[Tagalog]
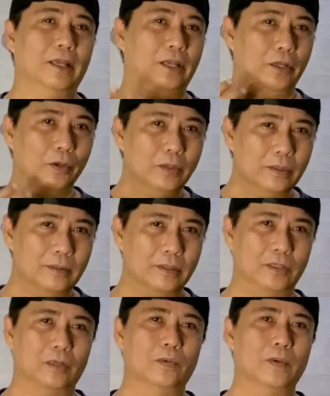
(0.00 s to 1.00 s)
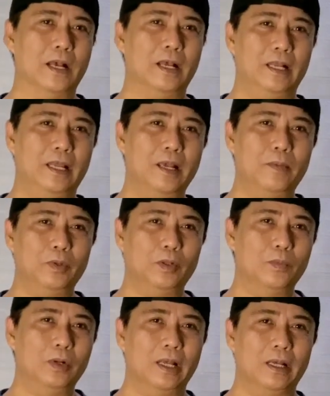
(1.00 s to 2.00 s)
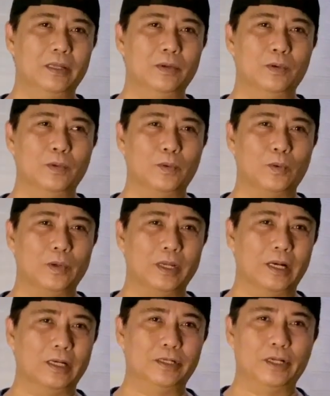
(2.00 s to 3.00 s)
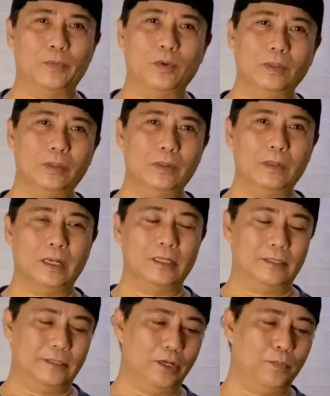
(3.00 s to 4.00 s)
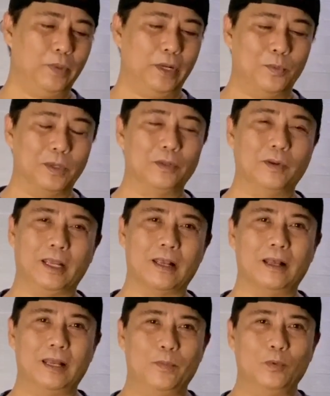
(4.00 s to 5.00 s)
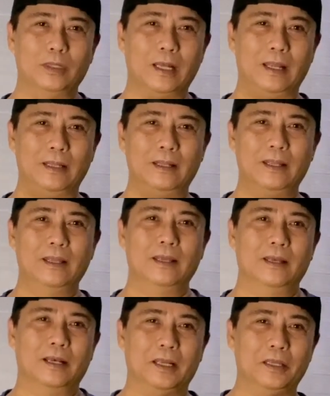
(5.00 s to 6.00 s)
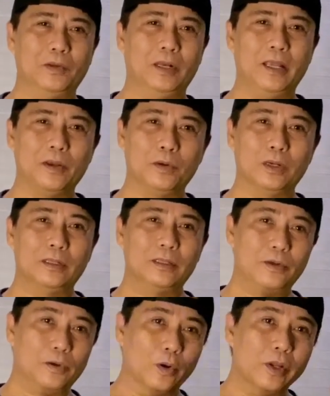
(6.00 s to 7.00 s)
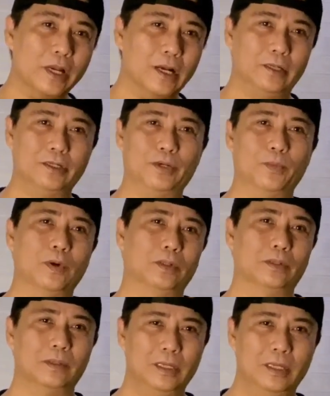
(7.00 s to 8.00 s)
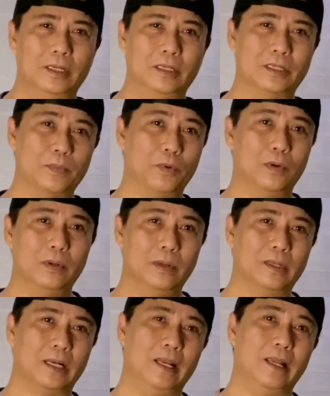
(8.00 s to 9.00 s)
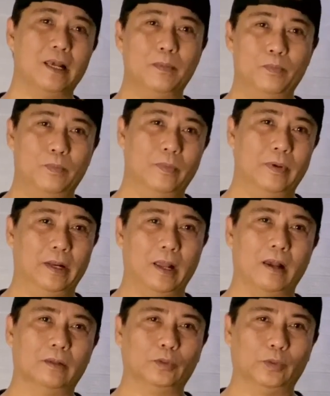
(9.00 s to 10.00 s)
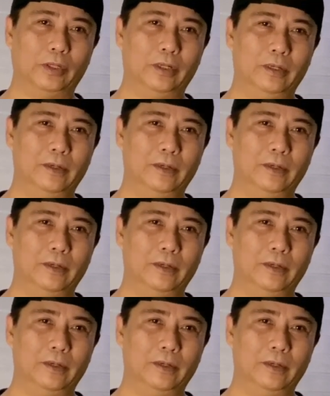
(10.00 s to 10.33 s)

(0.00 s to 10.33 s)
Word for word: Yun. So mga kalingap, ito muli ang inyong Kuya RJ Moto at siyempre huwag nyo rin kakalimutan ang inyong lingkod Kuya RJ Moto. Isa pong kalingap reactor.